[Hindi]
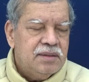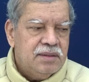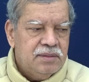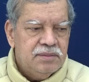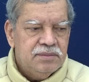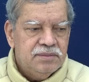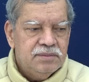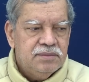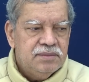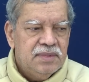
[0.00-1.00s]

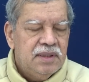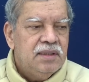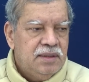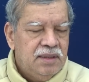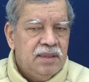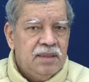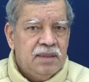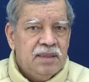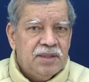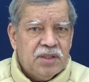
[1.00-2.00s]

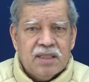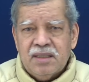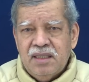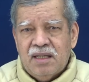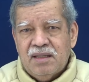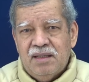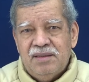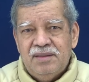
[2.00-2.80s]
देते इशारा किया ना